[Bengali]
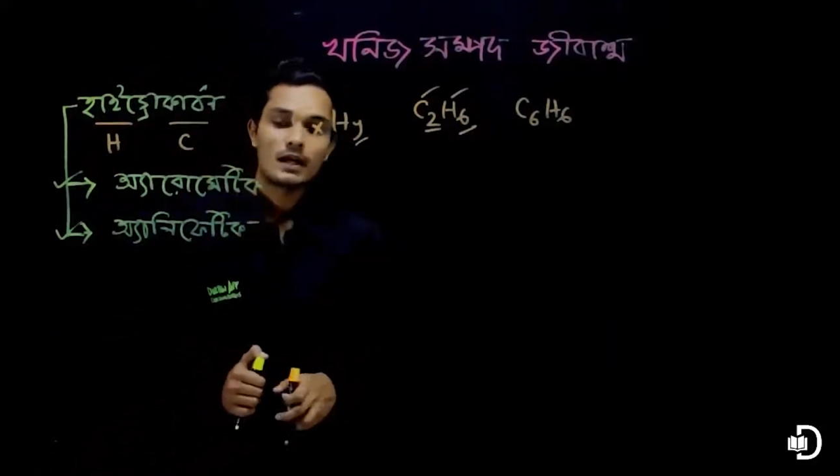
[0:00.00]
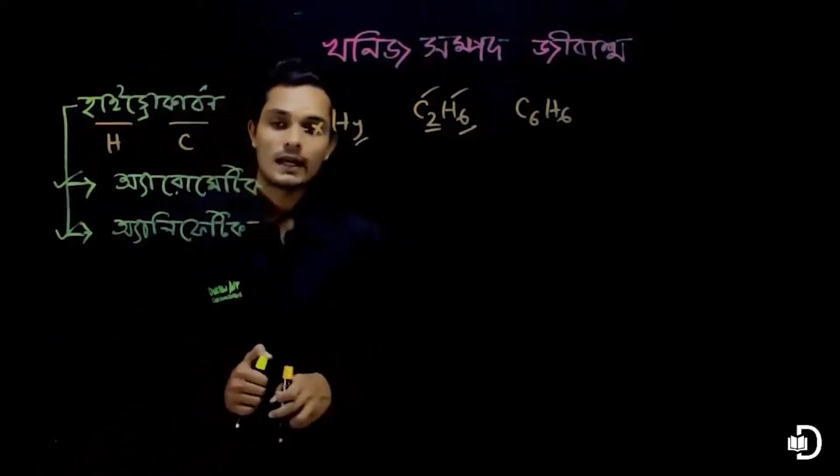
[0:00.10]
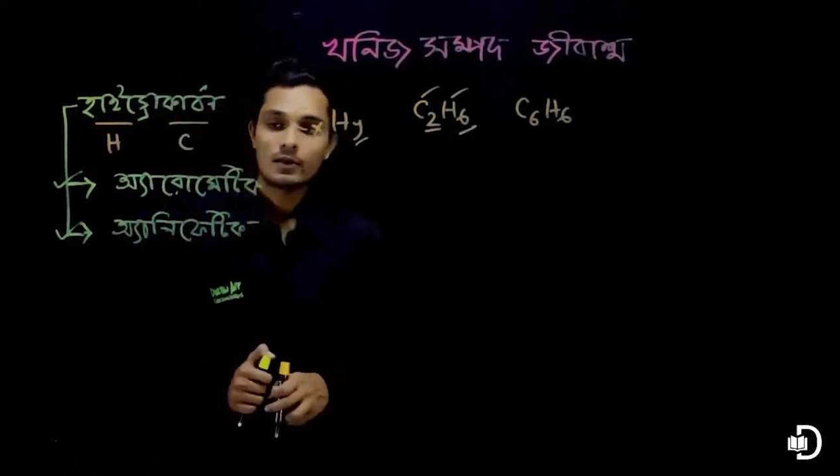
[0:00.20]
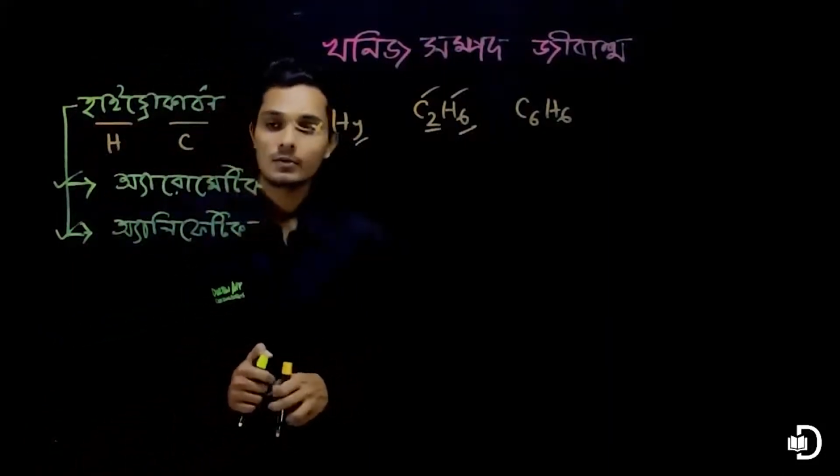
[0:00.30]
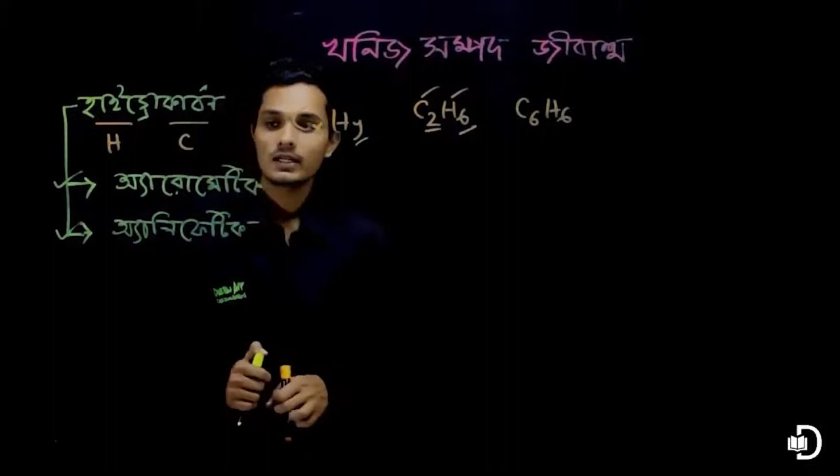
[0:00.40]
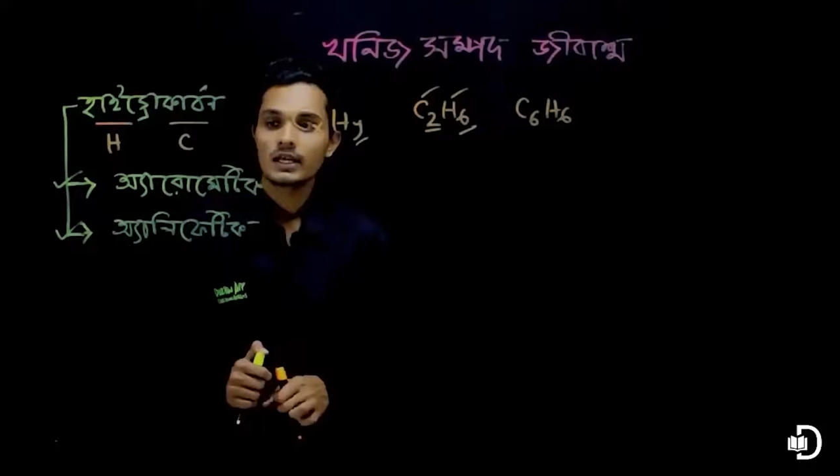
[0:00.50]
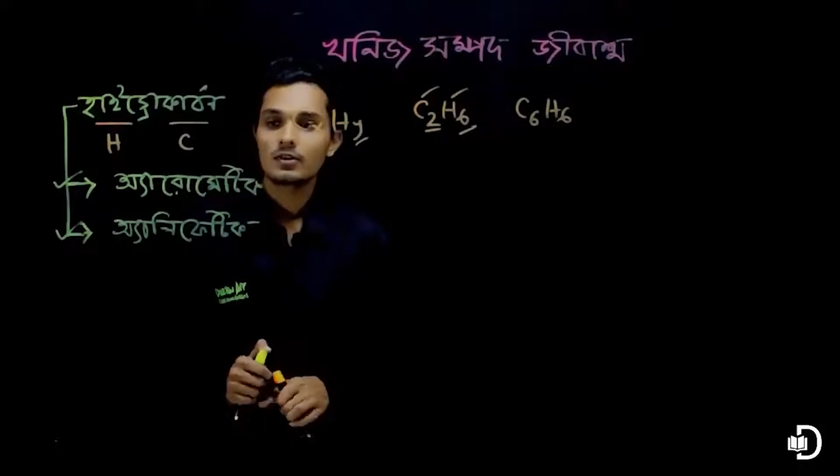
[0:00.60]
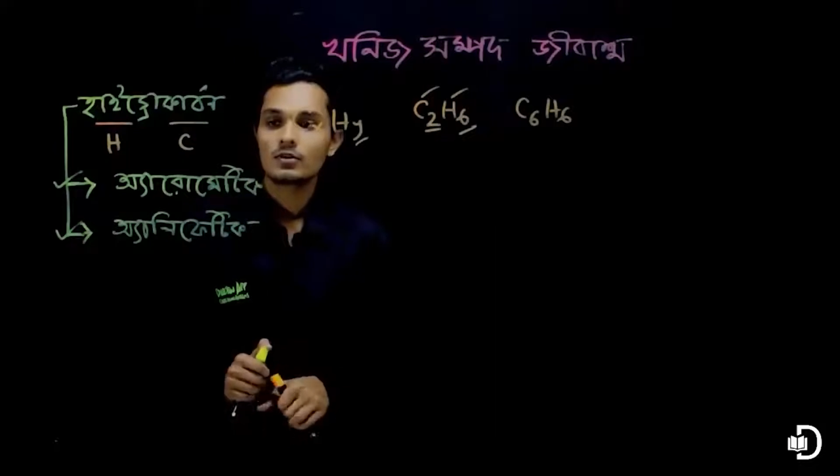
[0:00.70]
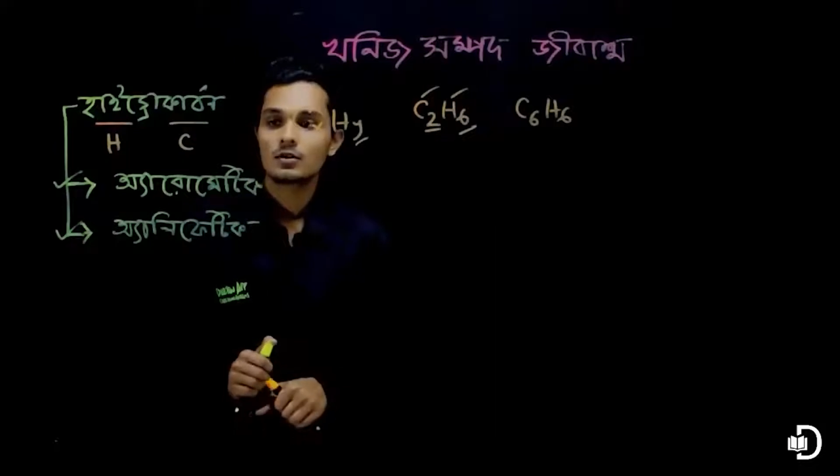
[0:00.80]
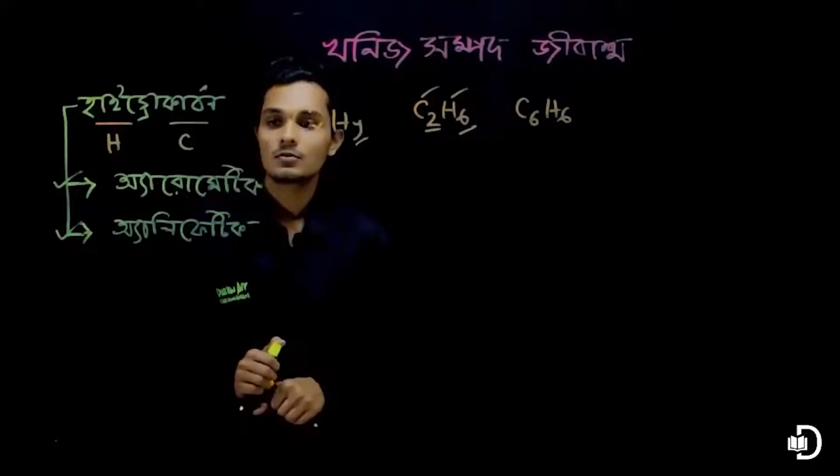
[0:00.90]
অ্যারোমেটিক
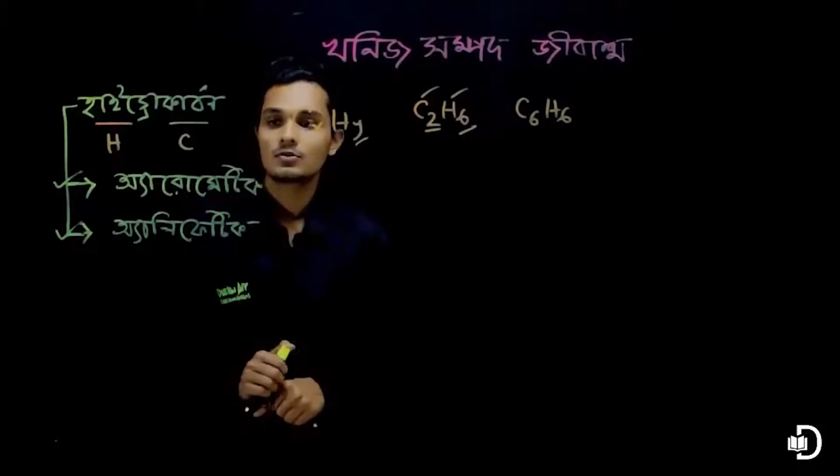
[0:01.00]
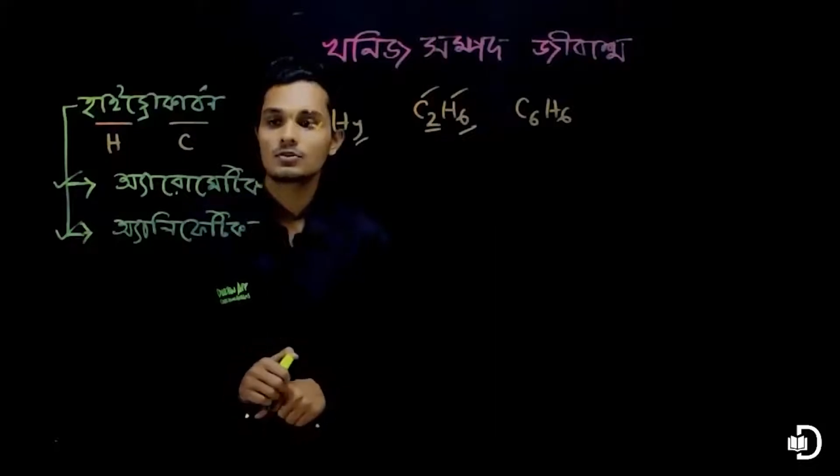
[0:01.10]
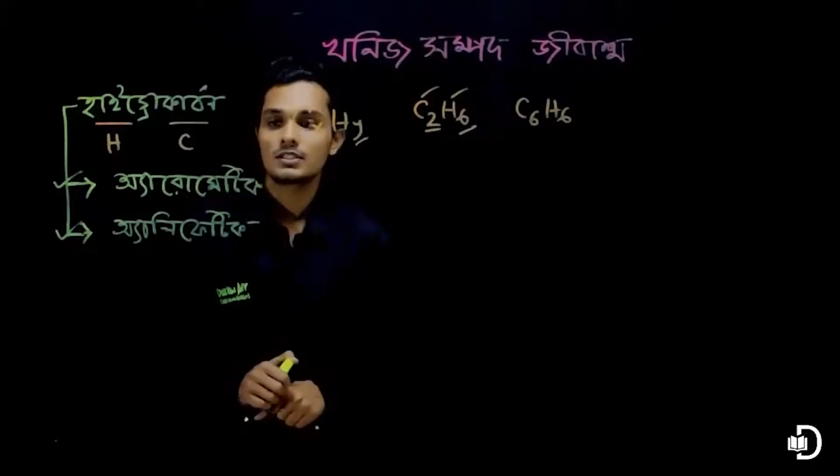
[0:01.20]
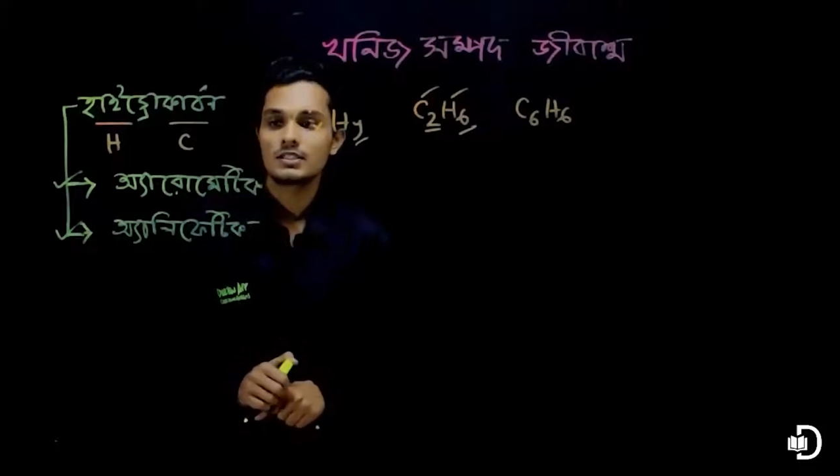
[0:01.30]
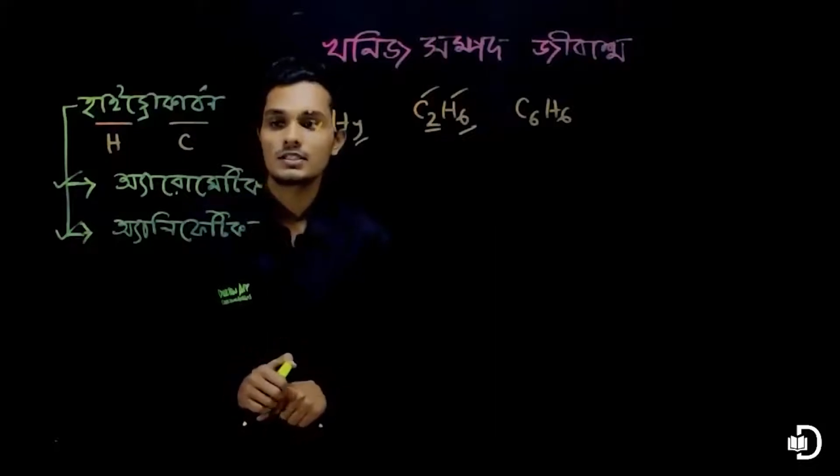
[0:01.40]
হাইড্রোকার্বন হচ্ছে